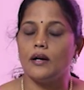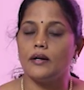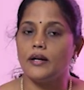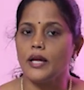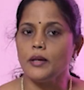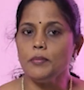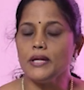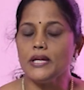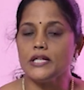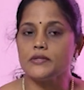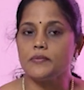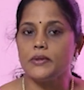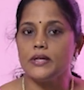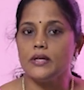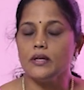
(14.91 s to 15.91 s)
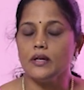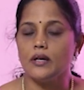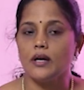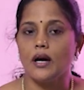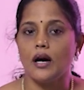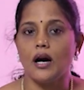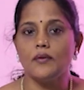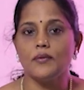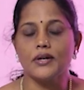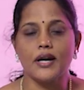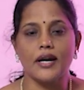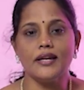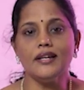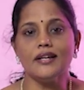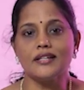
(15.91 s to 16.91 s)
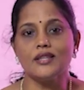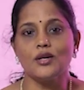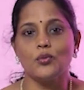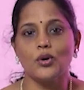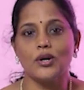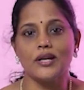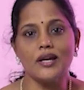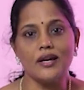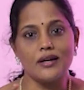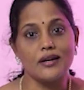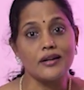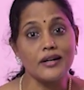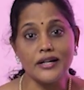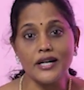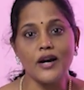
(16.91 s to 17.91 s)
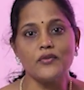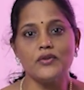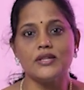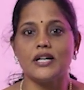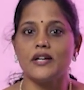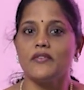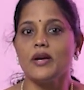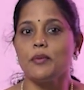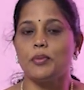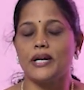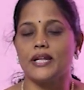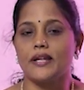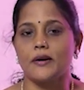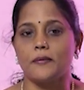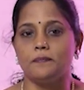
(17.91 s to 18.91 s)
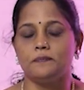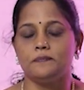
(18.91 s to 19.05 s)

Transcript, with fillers: டைபீரியஸ் வந்து அவன் கையில் இருந்த ஓலையை ரெண்டாவது தடவையாக படிக்கிறான்